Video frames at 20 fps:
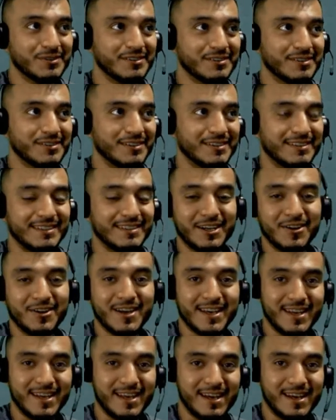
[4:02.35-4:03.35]
Eh, creo que
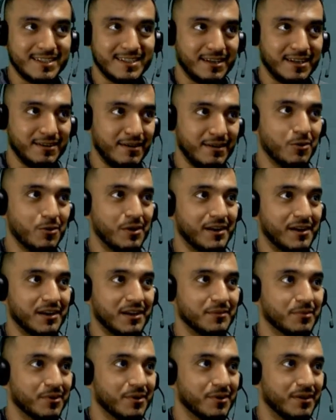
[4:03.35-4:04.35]
ya, ya bajó el
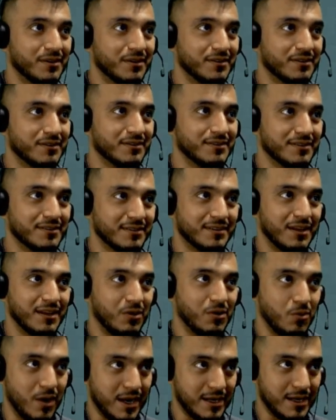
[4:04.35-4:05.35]
ritmo de, de,
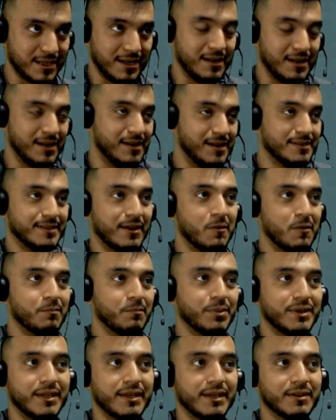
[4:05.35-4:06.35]
lugares en el que está
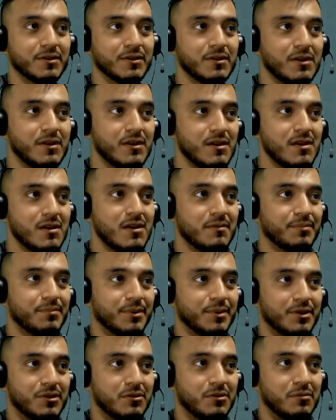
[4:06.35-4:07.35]
compitiendo,
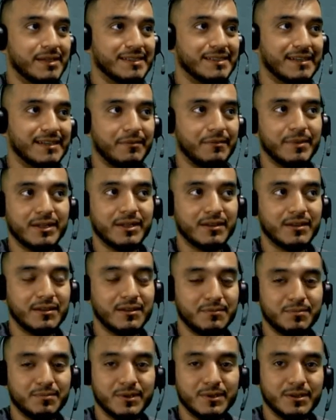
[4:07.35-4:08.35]
pero básicamente
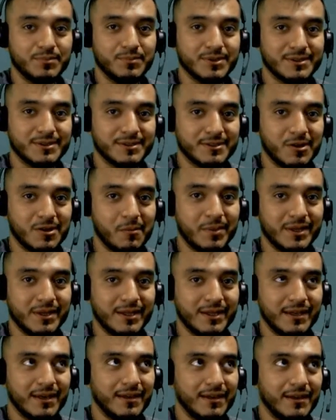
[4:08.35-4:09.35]
pues
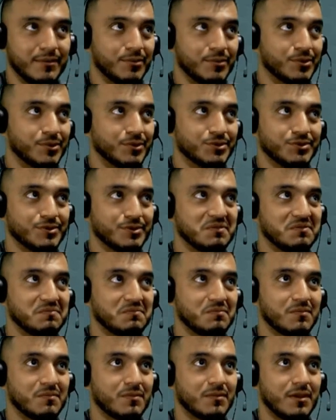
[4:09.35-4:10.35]
competía, digamos,
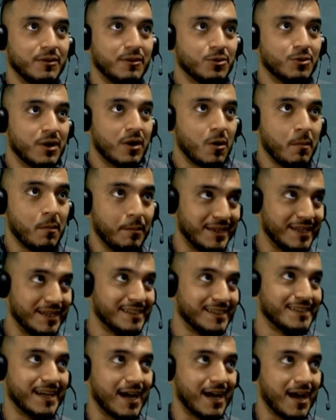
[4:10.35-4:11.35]
tenía una
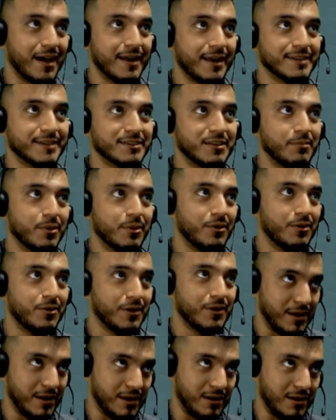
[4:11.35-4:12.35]
competencia acá en El Salvador y
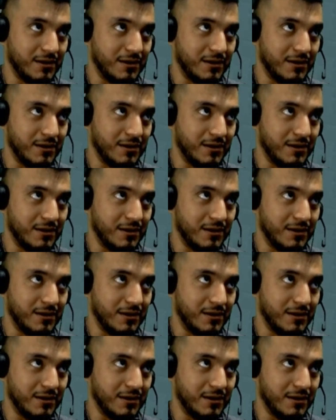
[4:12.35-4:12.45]
al